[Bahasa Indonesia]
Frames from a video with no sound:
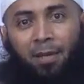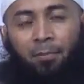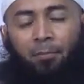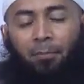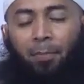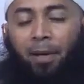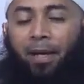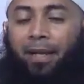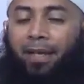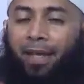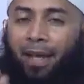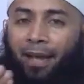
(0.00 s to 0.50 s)

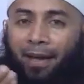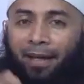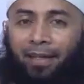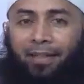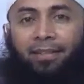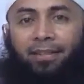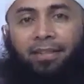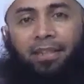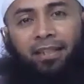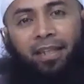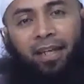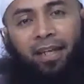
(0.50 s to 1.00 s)
Mereka
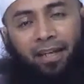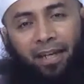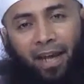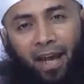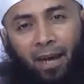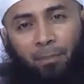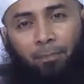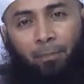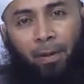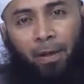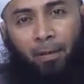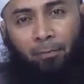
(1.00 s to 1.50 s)
ngerti dengan
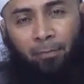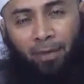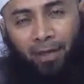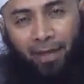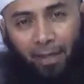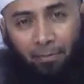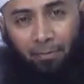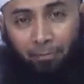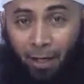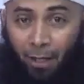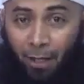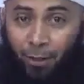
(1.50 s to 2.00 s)
apa yang
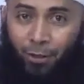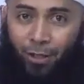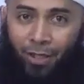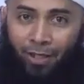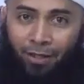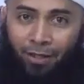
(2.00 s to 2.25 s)
mereka baca.